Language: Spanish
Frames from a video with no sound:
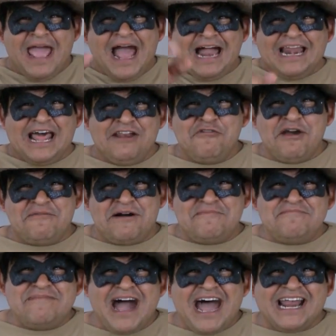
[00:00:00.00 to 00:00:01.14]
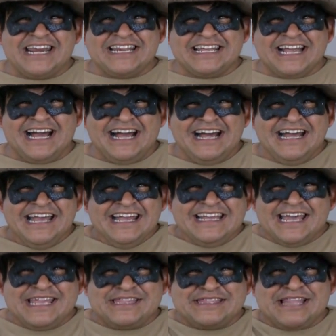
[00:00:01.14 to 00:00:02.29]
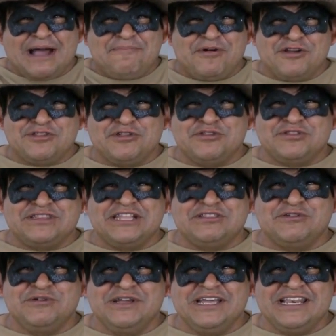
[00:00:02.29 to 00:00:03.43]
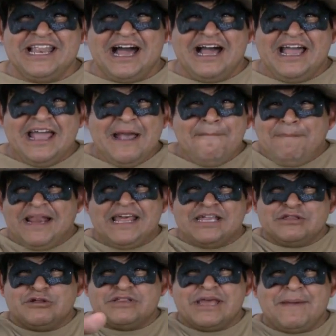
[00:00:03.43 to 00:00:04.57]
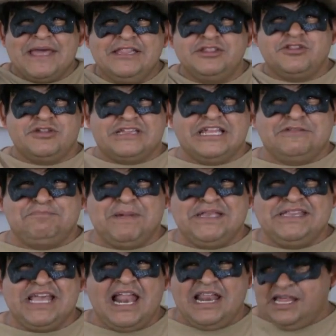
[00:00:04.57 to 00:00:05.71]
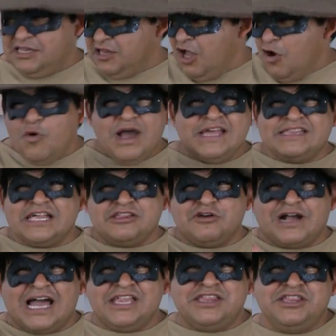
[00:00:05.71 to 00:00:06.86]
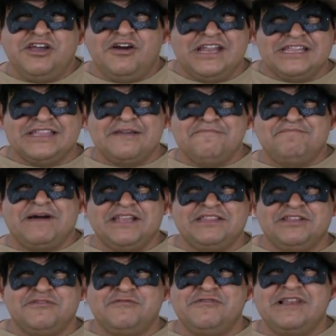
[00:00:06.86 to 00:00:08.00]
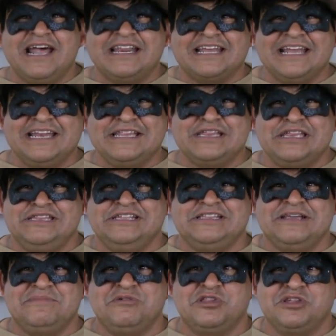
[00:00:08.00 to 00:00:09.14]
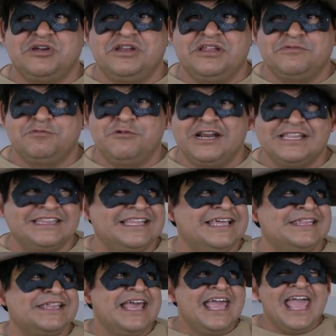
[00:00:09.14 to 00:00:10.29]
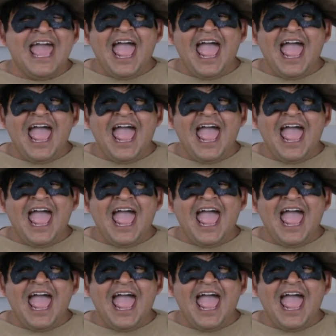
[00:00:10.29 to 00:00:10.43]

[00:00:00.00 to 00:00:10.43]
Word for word: vea la nueva marca que está por sustituirla para esos eventos especiales o esas ocasiones en particular que necesita emociones fuertes.